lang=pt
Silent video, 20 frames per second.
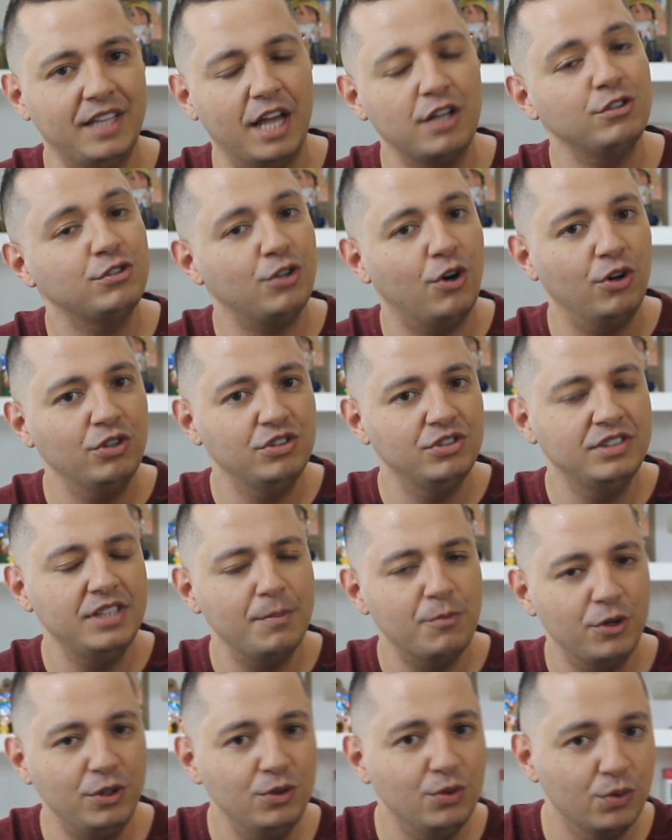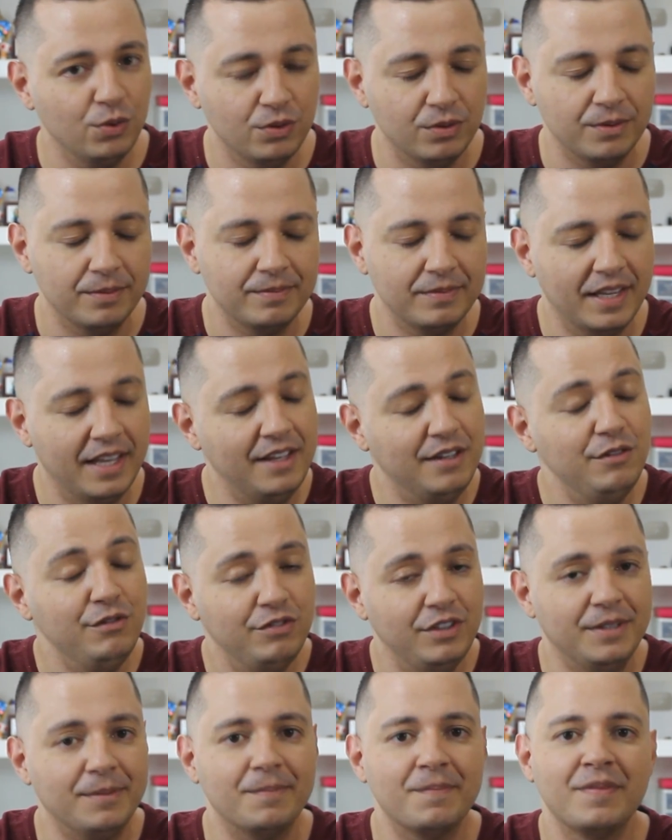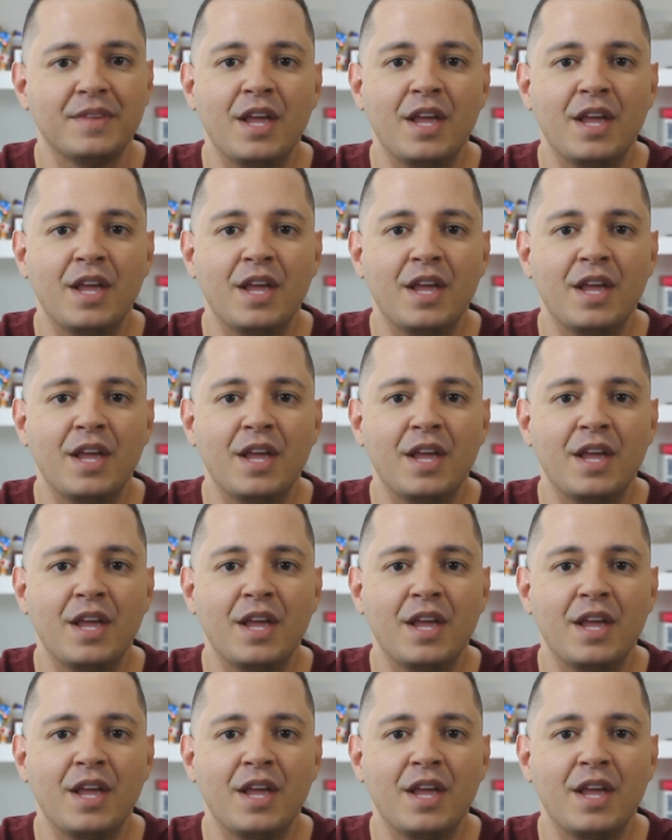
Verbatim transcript: tem a sorte de ser bom em tudo. Né? Enfim,